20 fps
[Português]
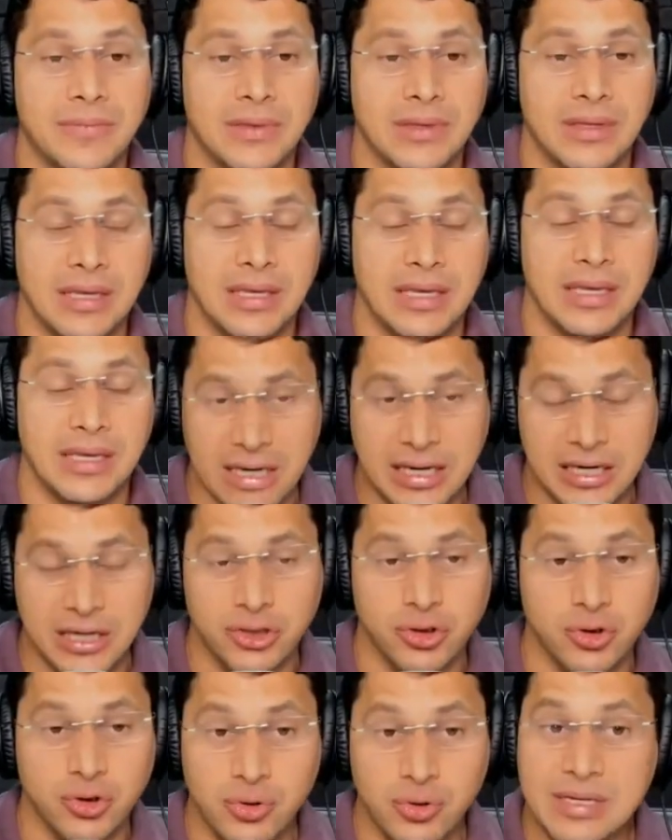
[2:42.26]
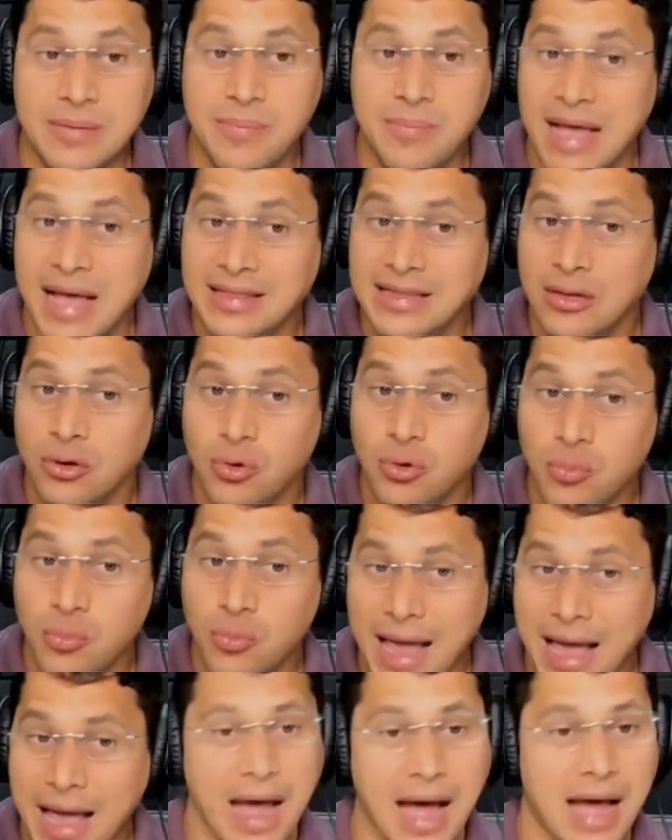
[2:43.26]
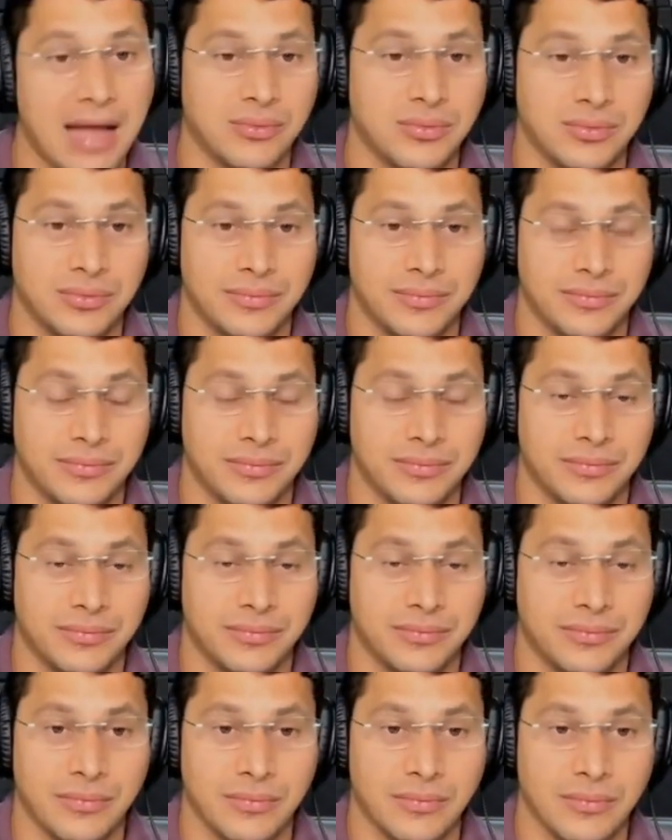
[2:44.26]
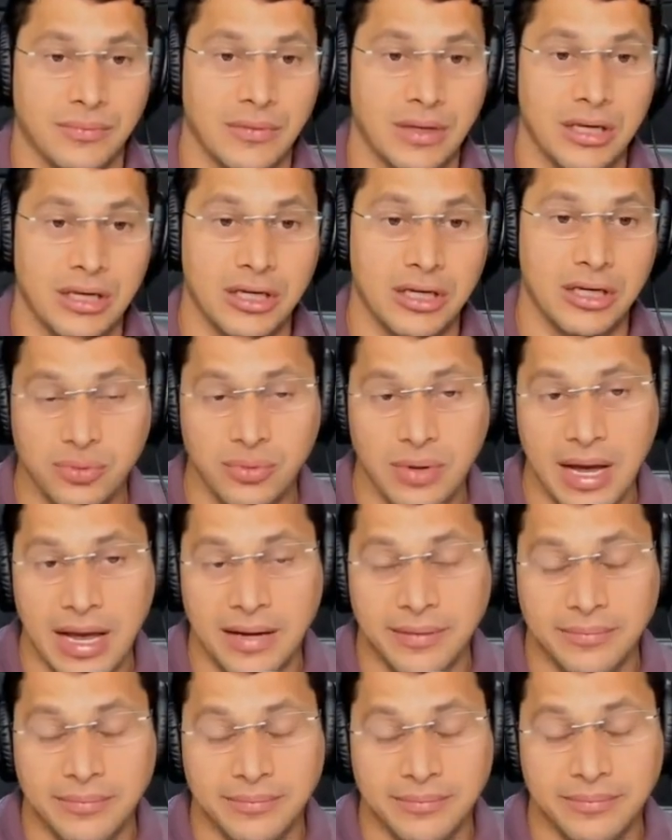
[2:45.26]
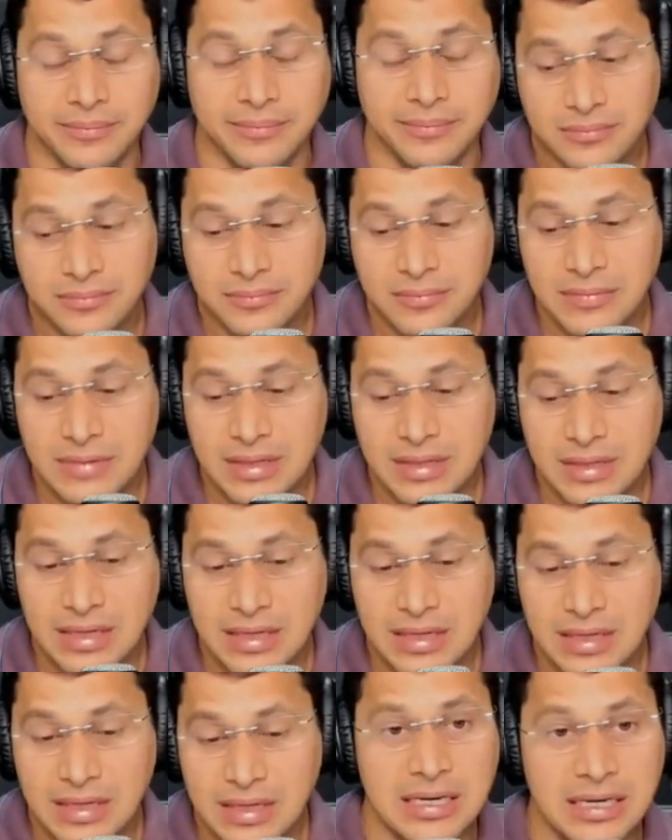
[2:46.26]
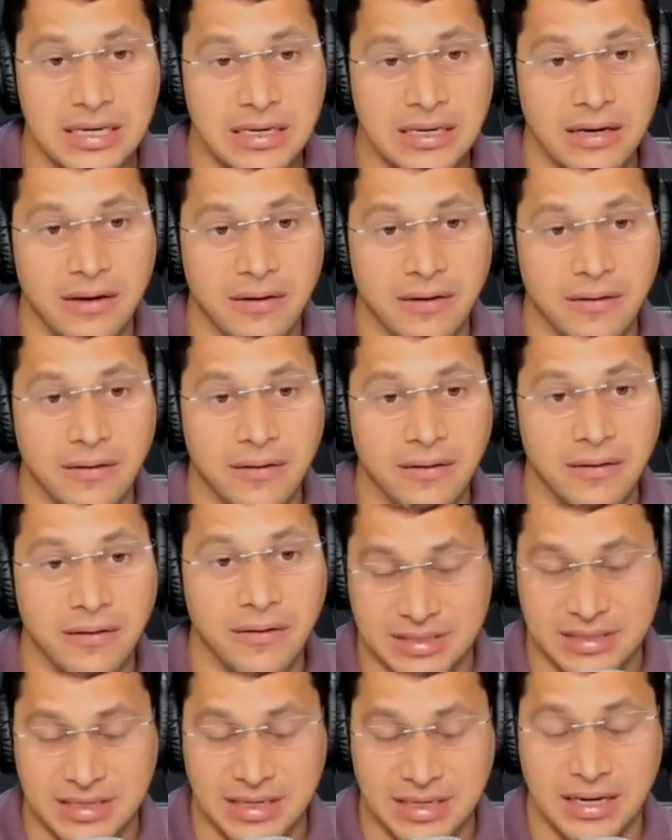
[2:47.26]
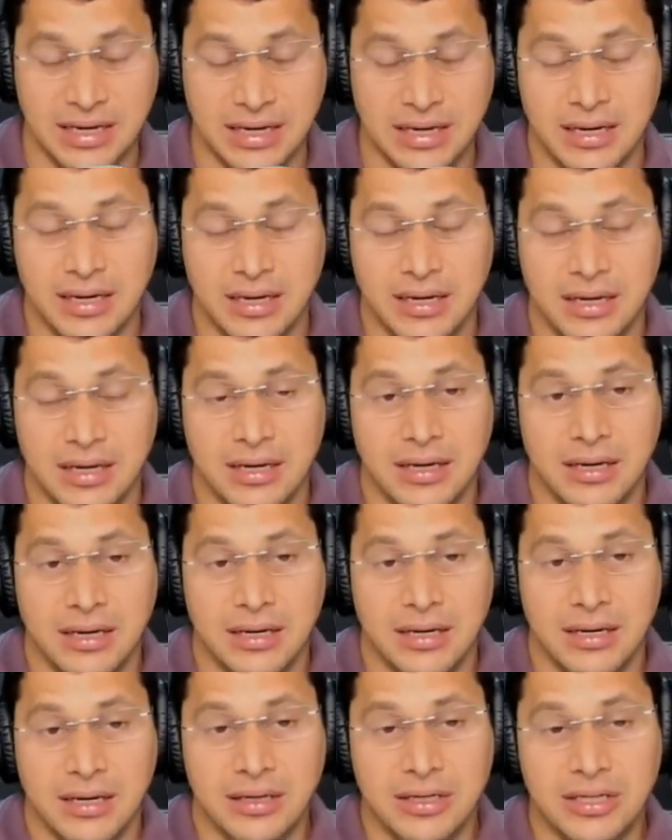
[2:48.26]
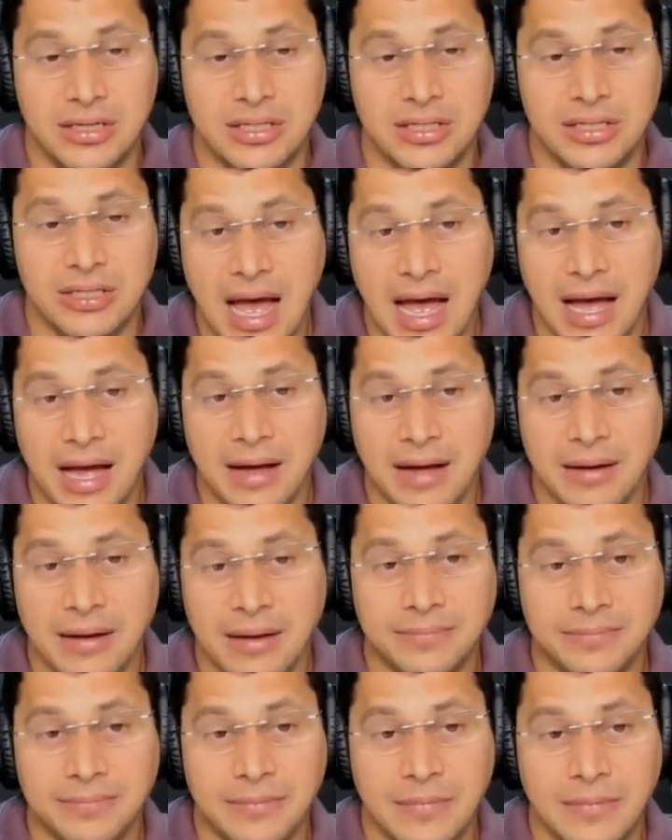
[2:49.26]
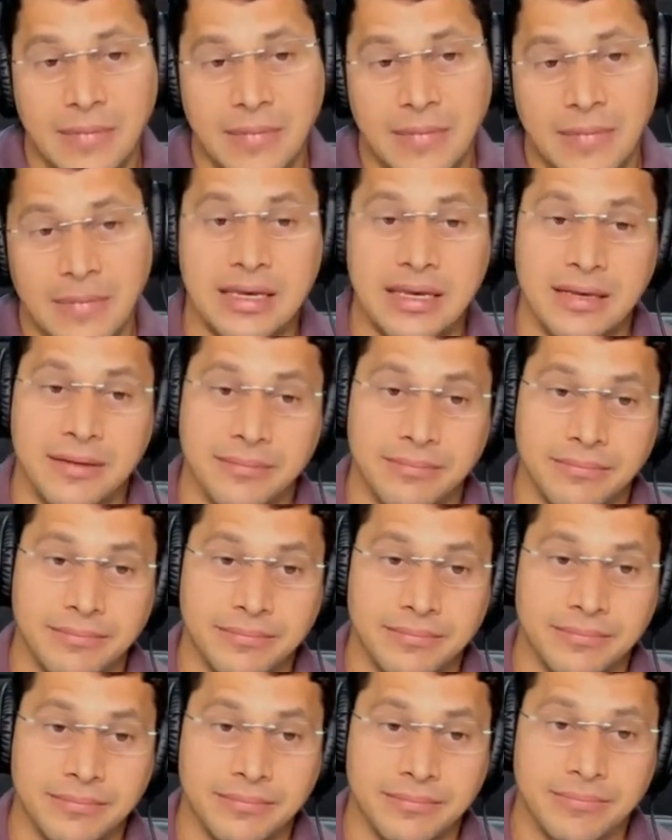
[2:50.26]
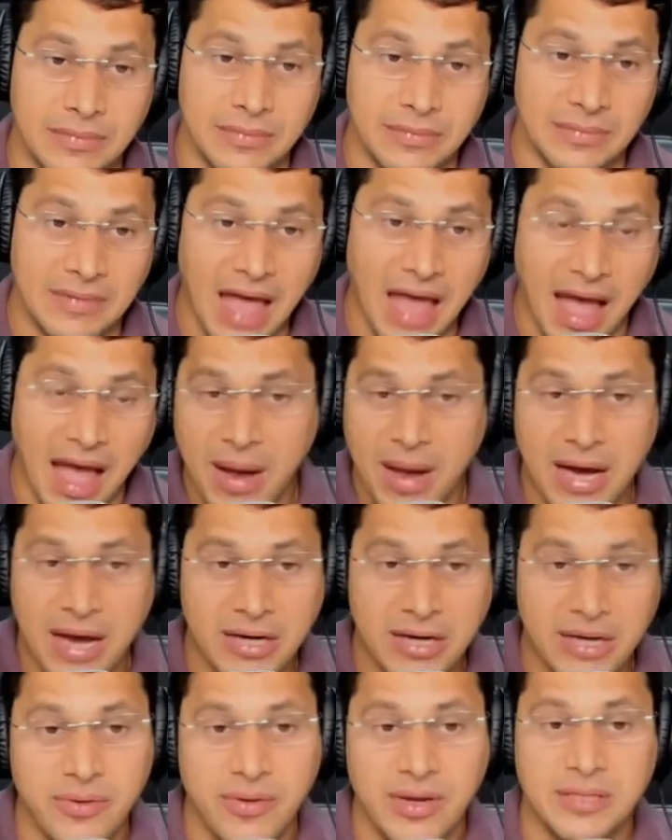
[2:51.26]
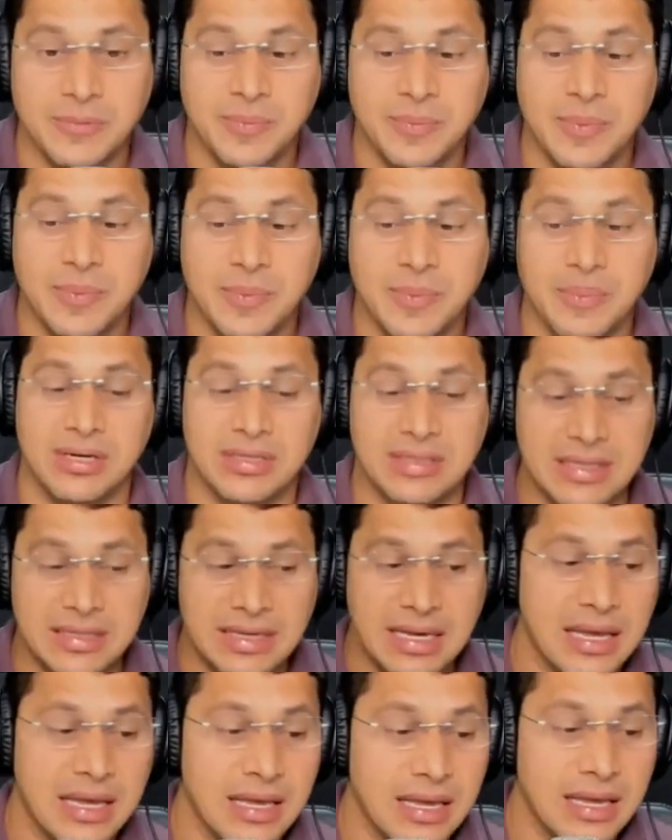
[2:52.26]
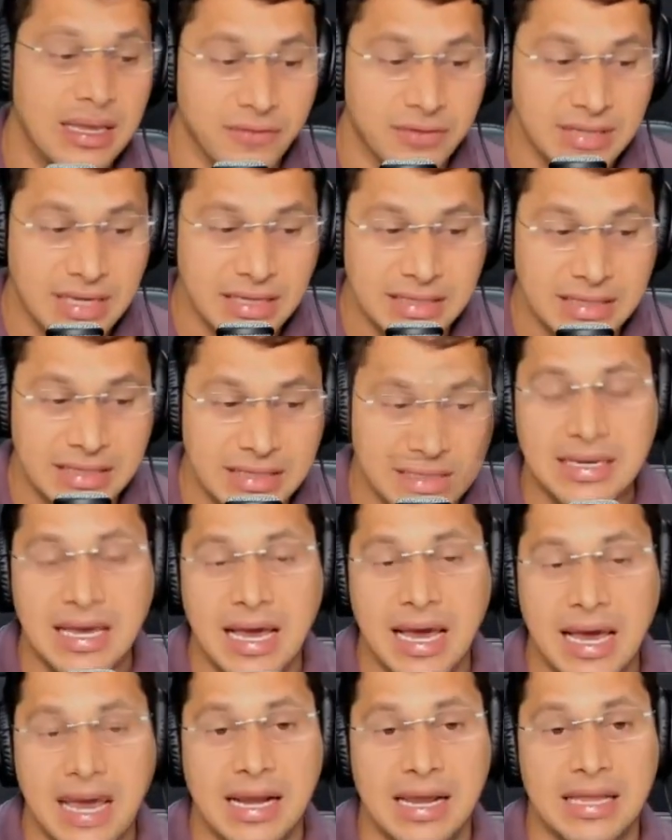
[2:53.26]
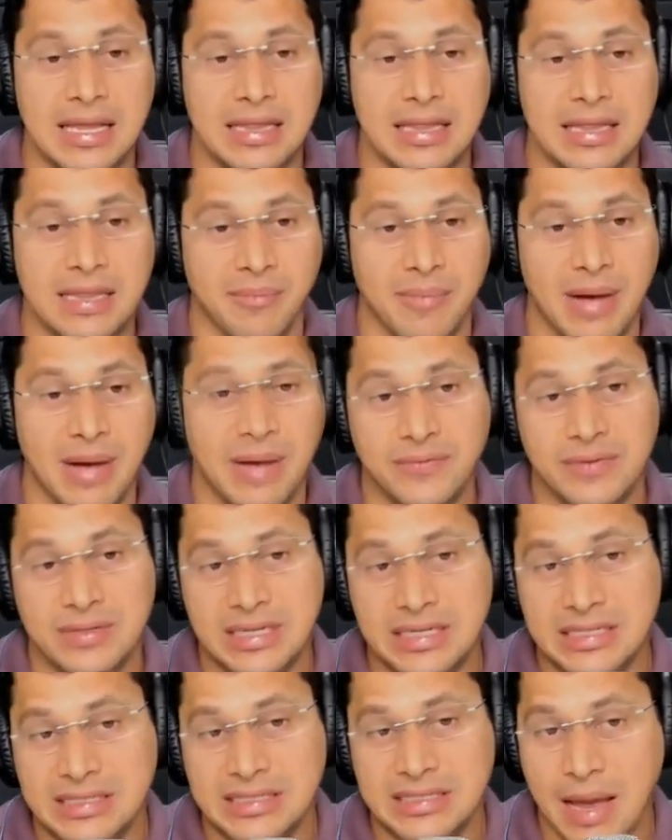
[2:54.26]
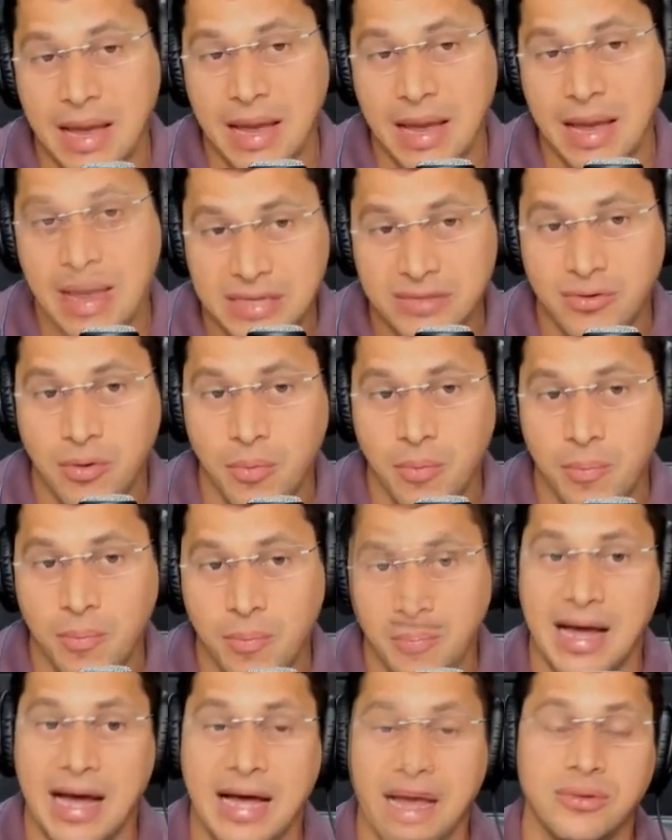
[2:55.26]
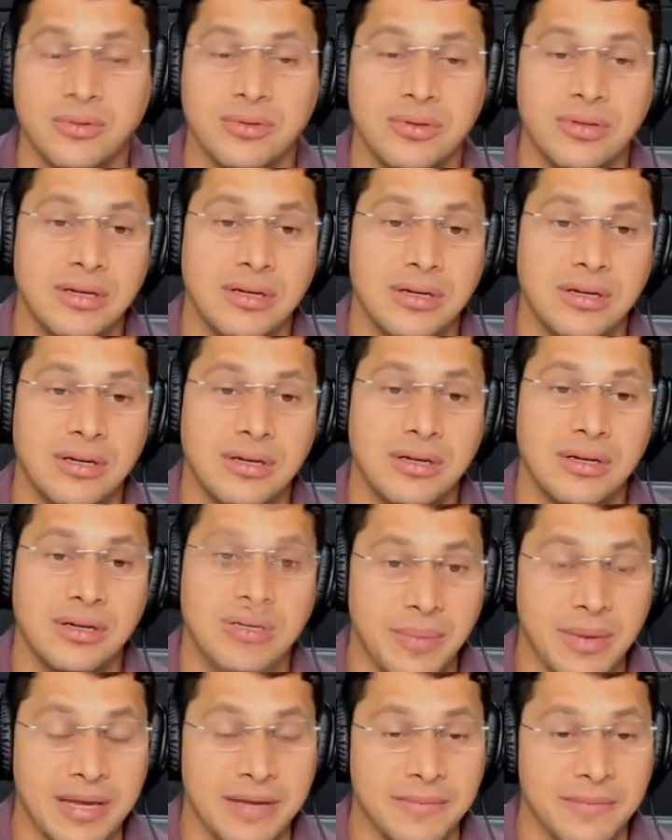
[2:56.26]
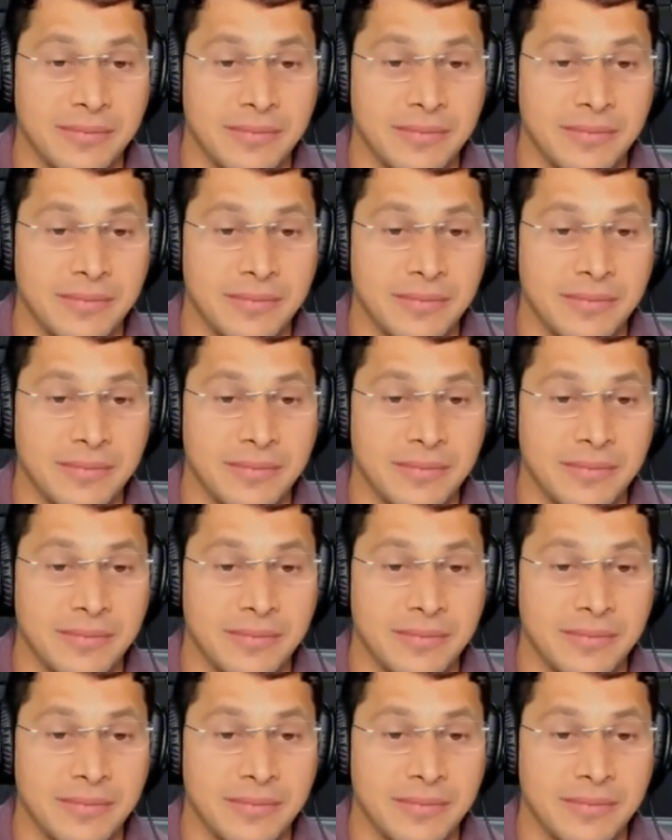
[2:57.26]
e Cristo nos liberta do pecado. Isto é, se você está aí a paz do Senhor, às pessoas dizem, você diz que é crente, mas se você está preso ao pecado, veja bem,